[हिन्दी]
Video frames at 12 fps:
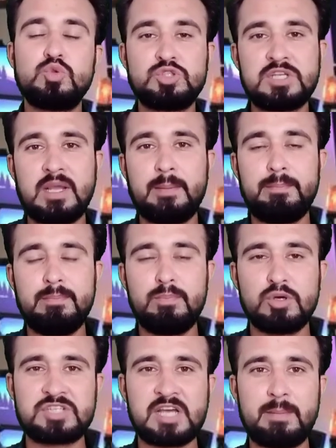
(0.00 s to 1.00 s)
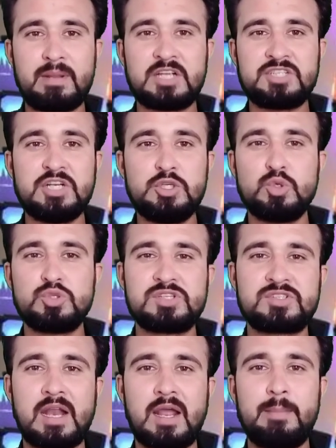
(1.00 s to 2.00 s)
दूसरे बहुत सारे एप्लीकेशन यू
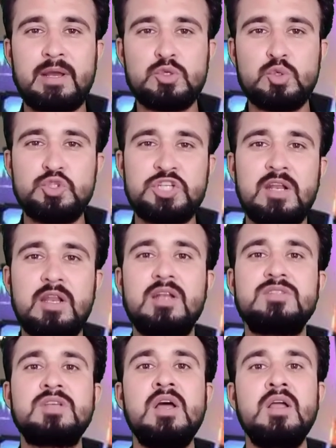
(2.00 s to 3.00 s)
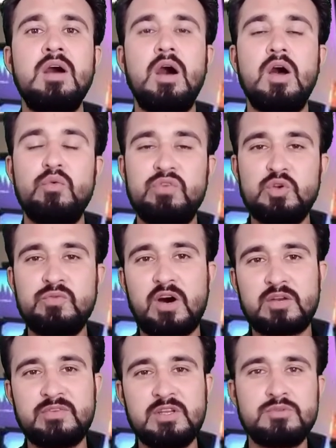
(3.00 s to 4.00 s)
सब्सक्राइबर यू चैनल्स व्यू
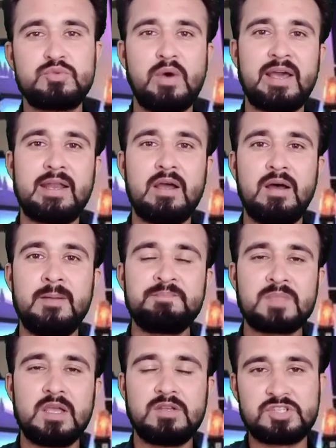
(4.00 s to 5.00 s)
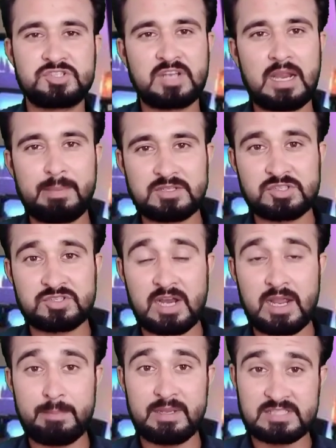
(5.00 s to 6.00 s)
फॉर व्यूज़ वगैरह सब्सक्राइब पर
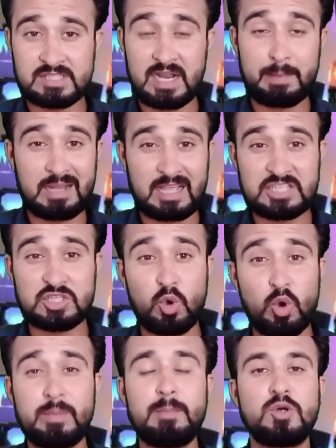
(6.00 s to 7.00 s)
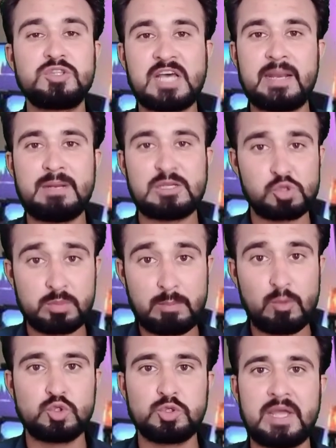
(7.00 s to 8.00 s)
सब्सक्राइब इस तरह एप्लीकेशन और भी बहुत सारे प्ले स्टोर में
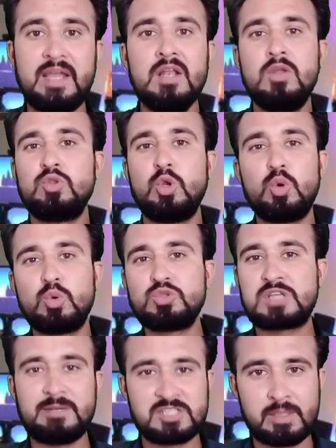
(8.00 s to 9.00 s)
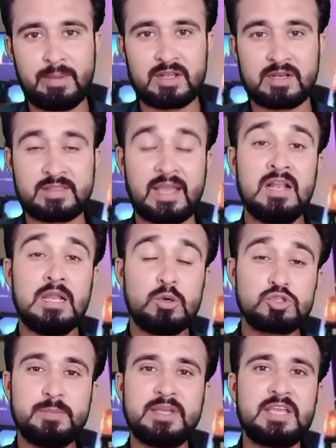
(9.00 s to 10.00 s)
मौजूद है तो लोग उसका भी इस्तेमाल करते हैं
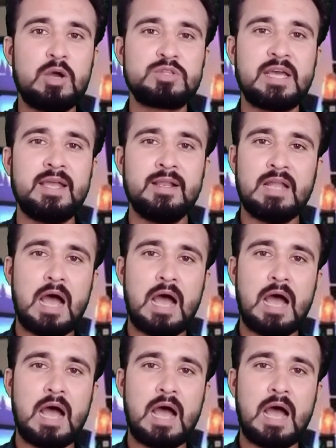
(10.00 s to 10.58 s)
उसमें क्या होता है